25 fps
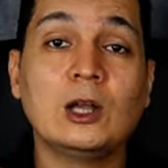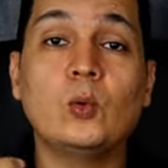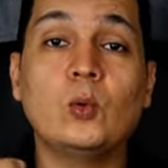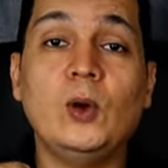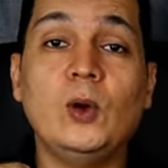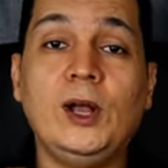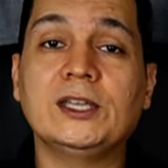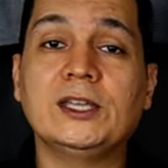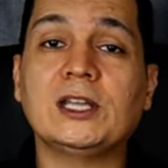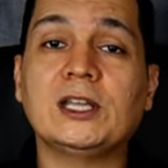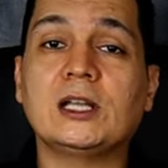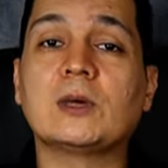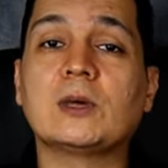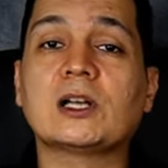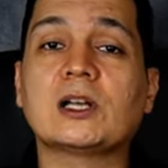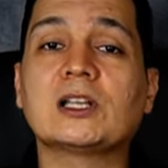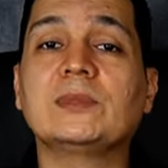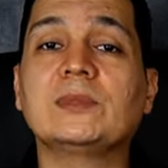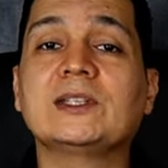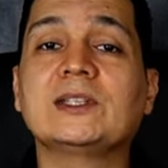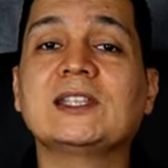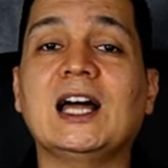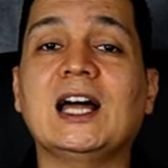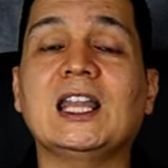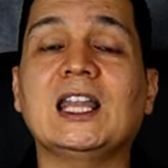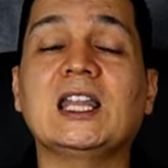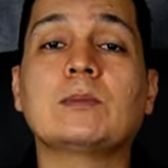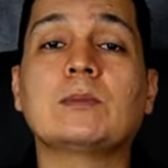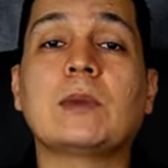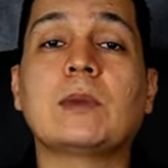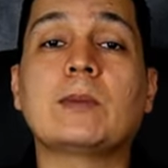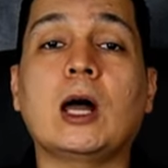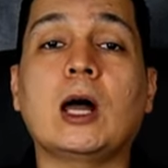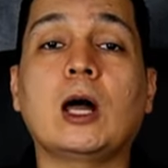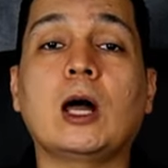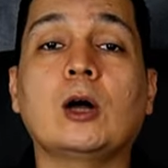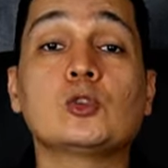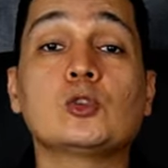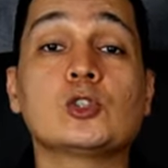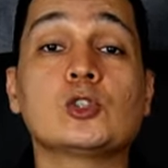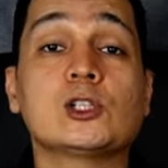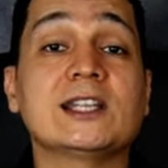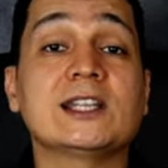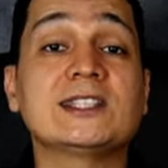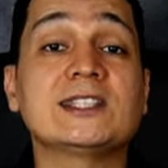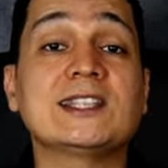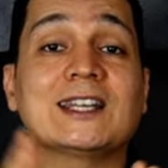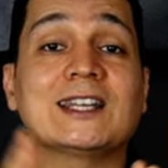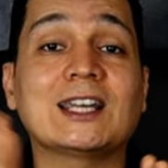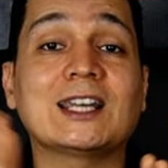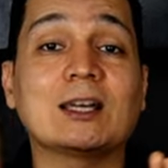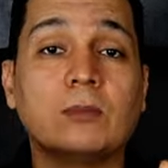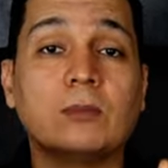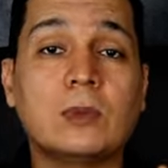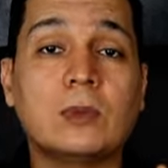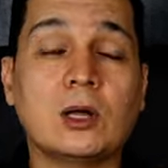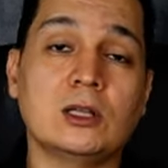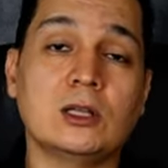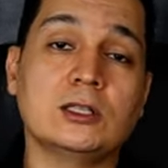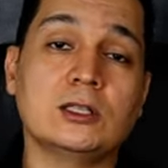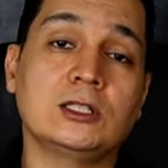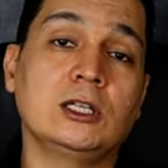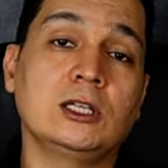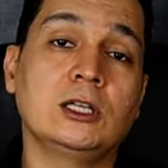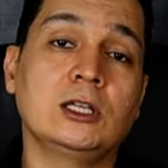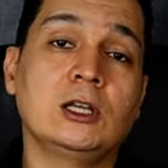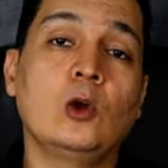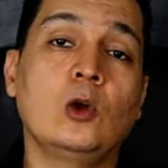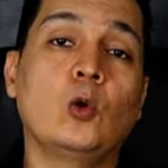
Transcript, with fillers: واحنا المريض بتاعنا ما معهوش لا تاريخ مرضي